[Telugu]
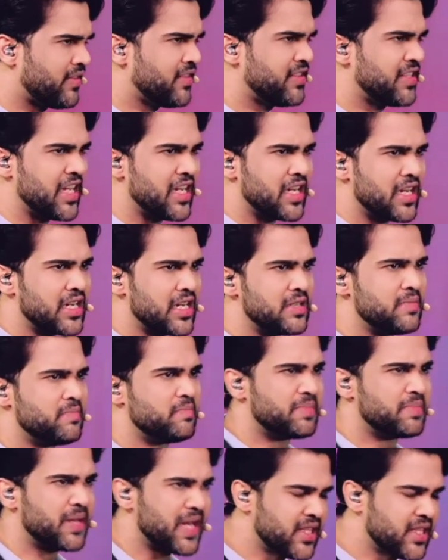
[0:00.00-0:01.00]
చేయండి రా
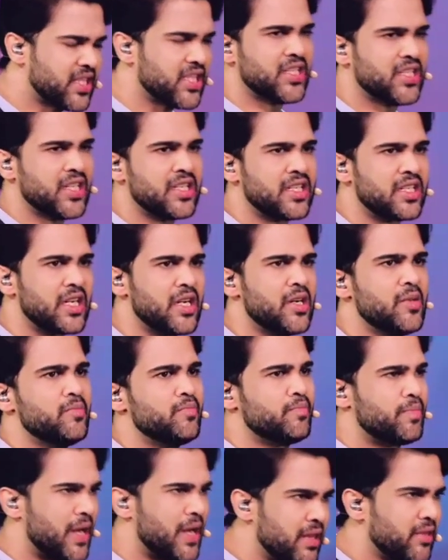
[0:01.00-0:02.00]
ప్రార్థన చేయండి రా
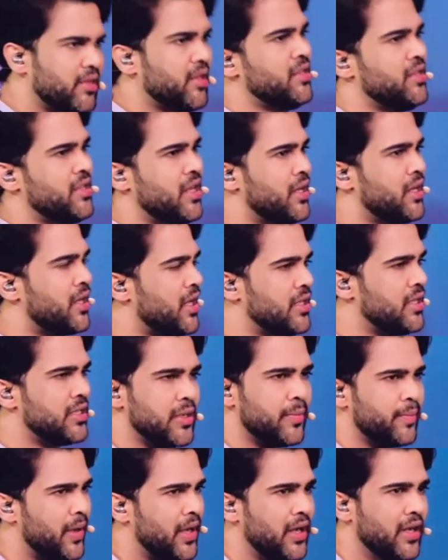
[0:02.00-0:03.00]
ప్రార్థన చేయండి రా అని
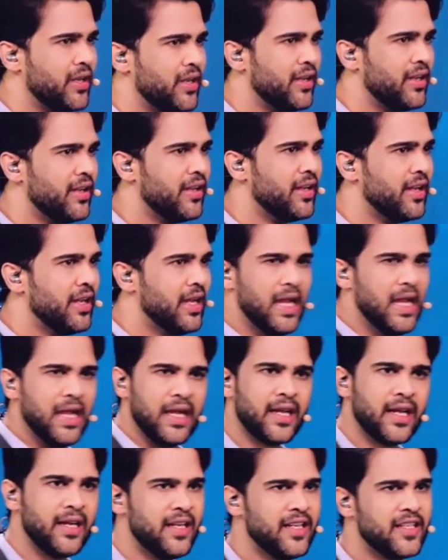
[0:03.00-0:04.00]
చెప్పాలి
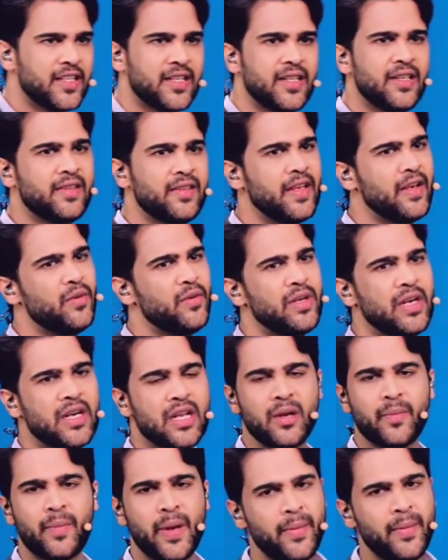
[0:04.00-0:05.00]
కానీ నిజంగా దేవుని
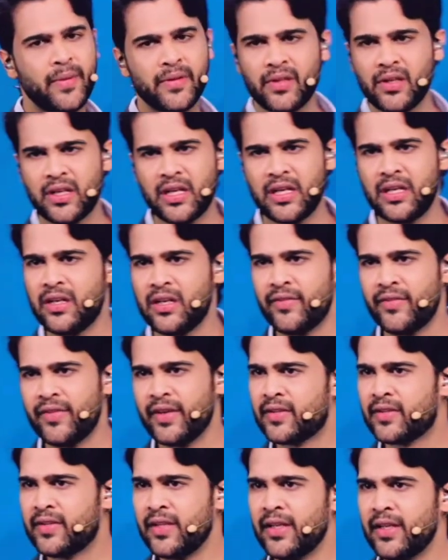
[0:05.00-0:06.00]
ఎడల భయభక్తులు కలిగిన
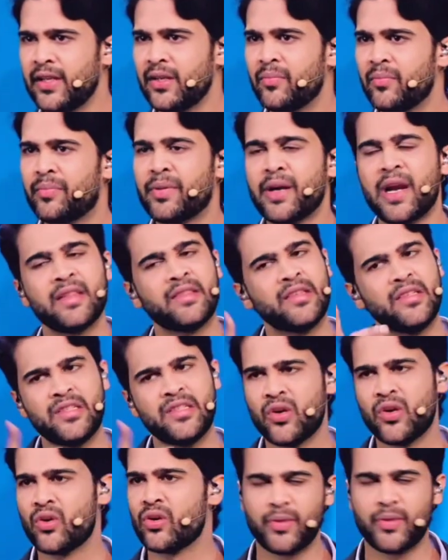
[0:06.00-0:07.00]
వ్యక్తి ప్రార్థన
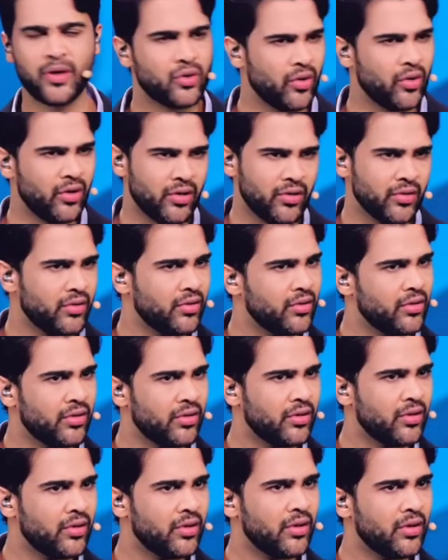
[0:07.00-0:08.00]
చేయకుండా పడుకోలేడు
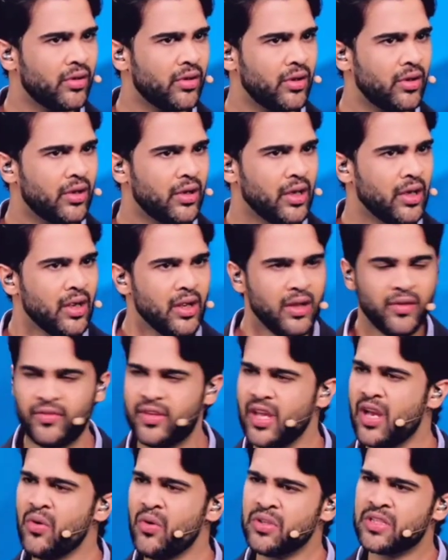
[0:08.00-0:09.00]

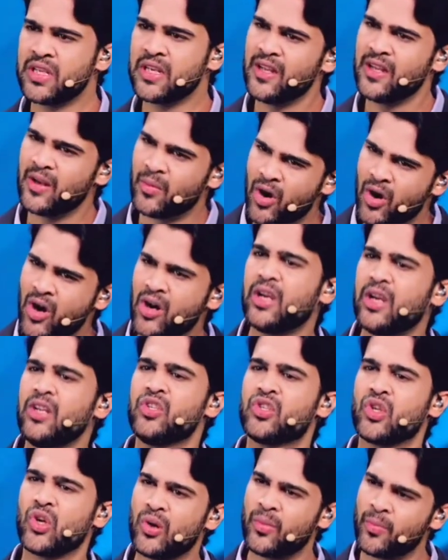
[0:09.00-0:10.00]
దేవుడి సన్నిధిలో
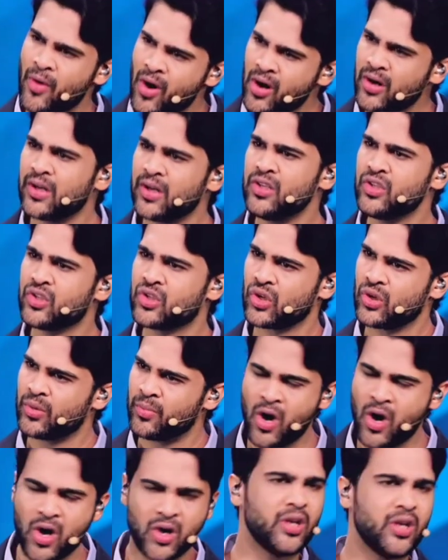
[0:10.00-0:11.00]
మోకరించు మోకరించు
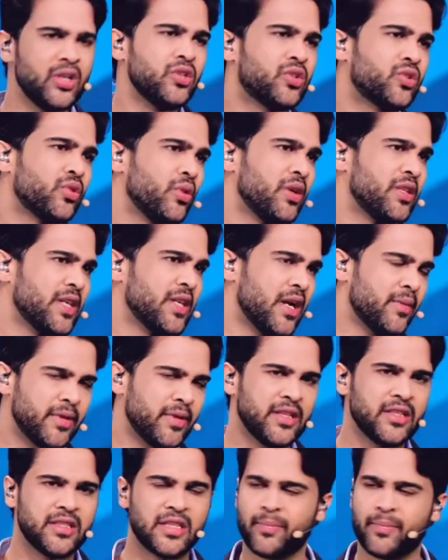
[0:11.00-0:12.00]
మోకరించు అని
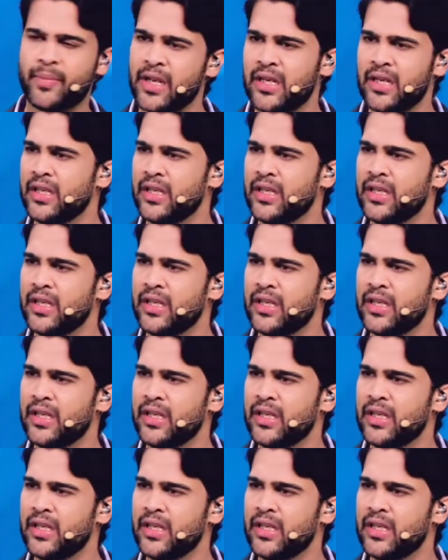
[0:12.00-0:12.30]
చాలామందికి చెప్పాలి